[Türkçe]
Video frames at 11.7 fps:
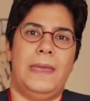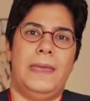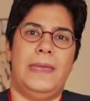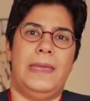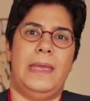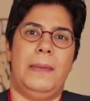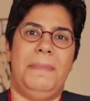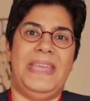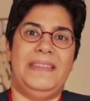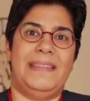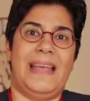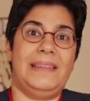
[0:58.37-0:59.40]
E,
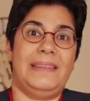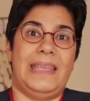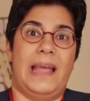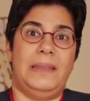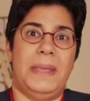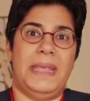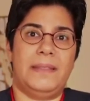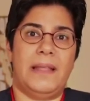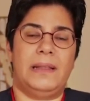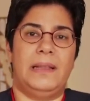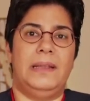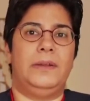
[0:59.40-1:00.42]
beyinden kendi beyin
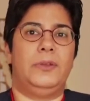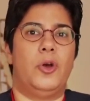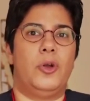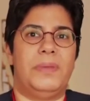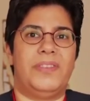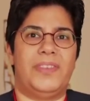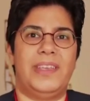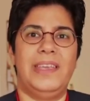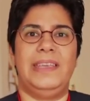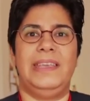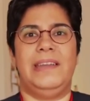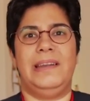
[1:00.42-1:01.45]
dalgalarını
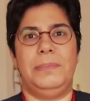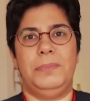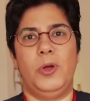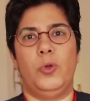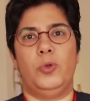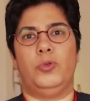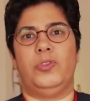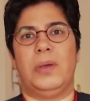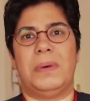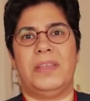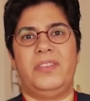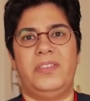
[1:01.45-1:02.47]
görmesi, gerilimli olduğu
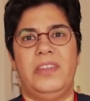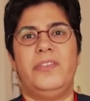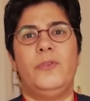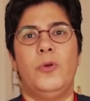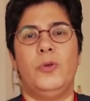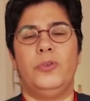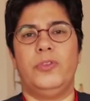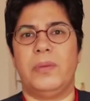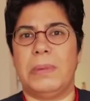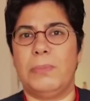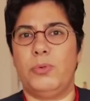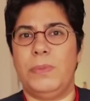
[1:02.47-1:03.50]
zaman, stresli olduğu
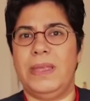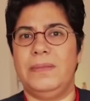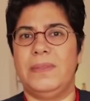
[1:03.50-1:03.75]
zaman bu beyin